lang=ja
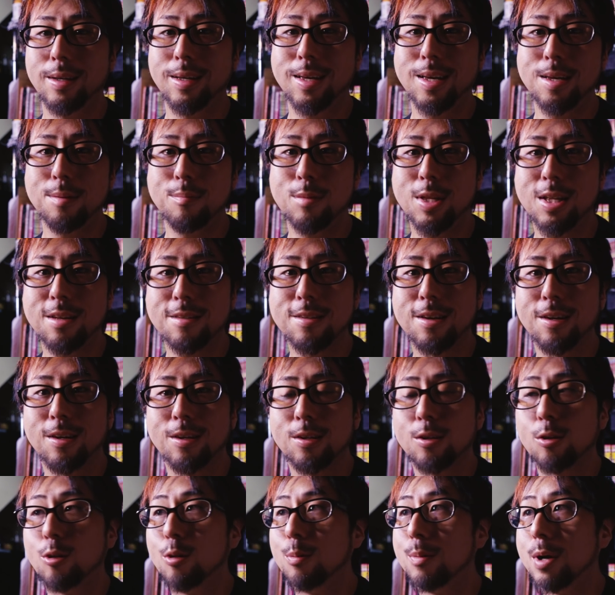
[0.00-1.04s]
え皆さ
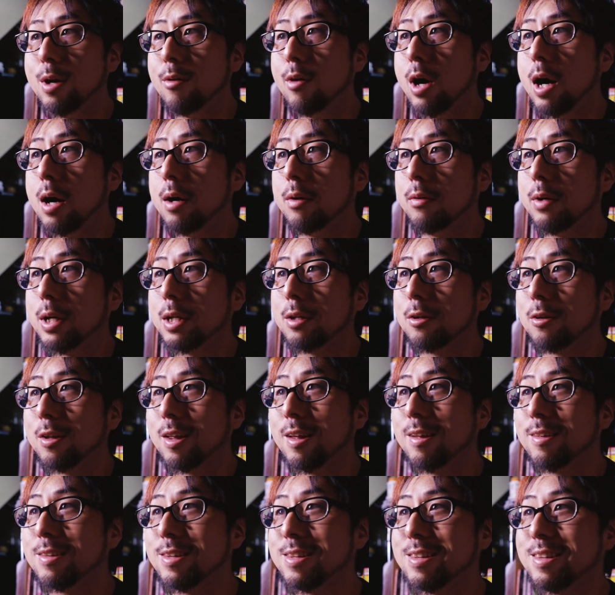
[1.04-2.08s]
んこんばんは、ワド
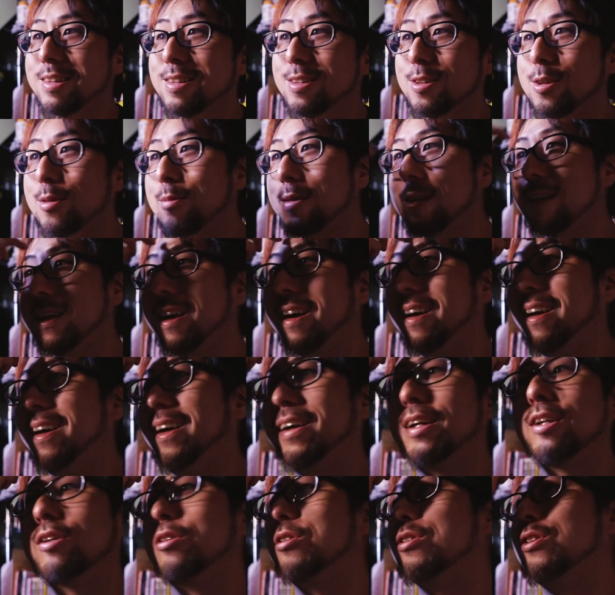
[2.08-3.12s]
です。すいません、
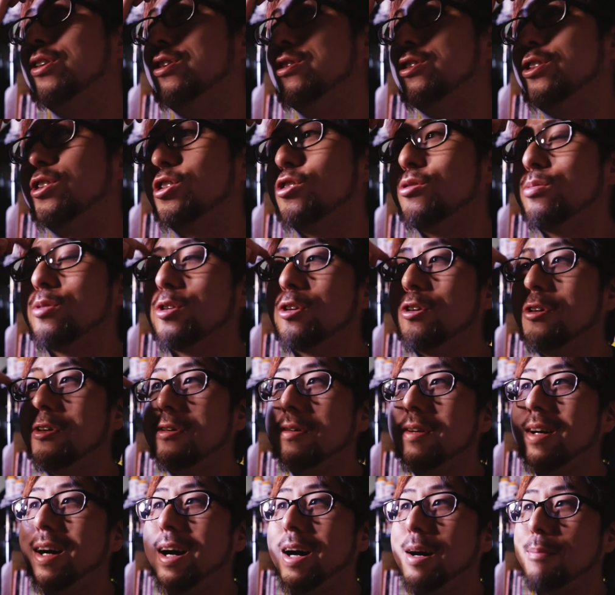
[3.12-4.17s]
あの、YouTube の
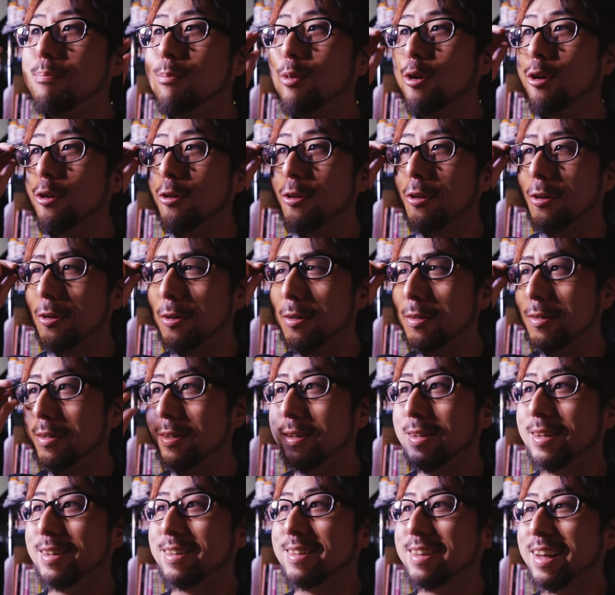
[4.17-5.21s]
アップロード、
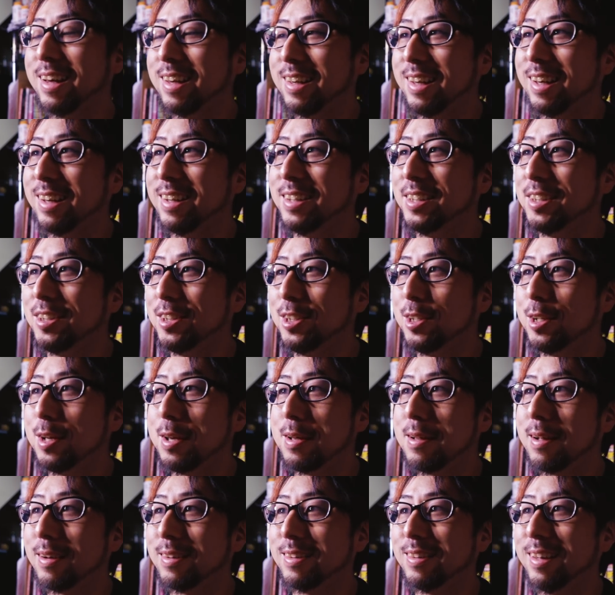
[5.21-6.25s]
最近して
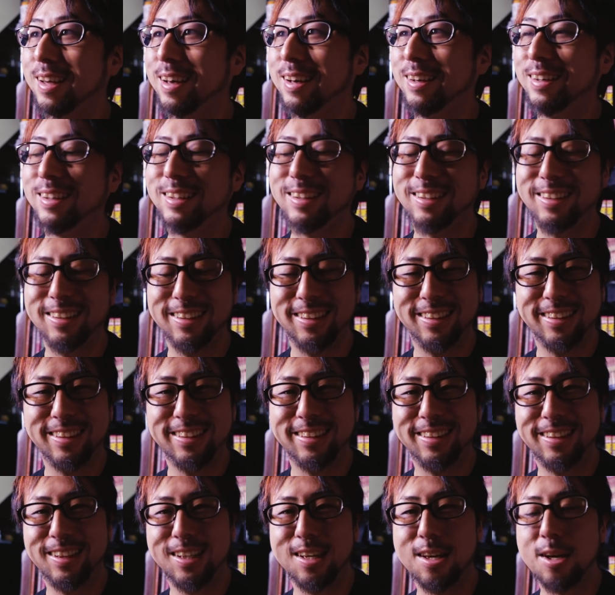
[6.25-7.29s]
いなくて、
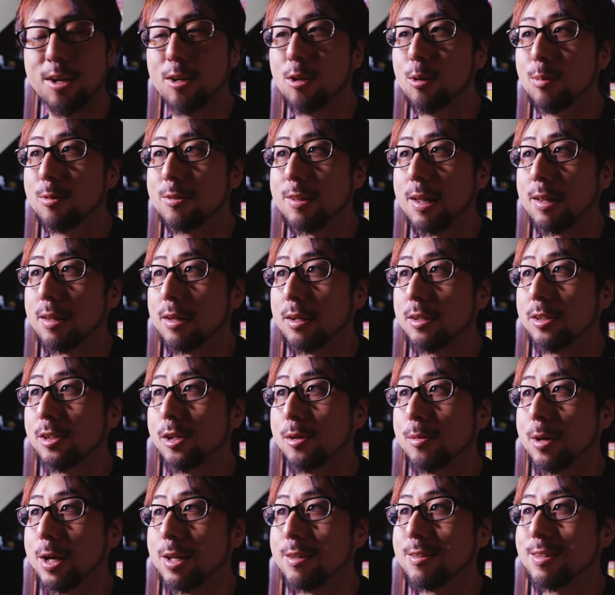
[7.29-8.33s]
えー、ご無沙汰して
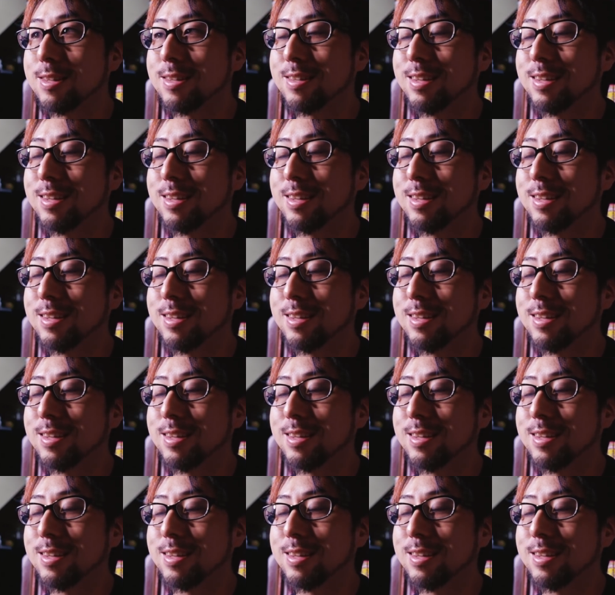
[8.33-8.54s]
ます。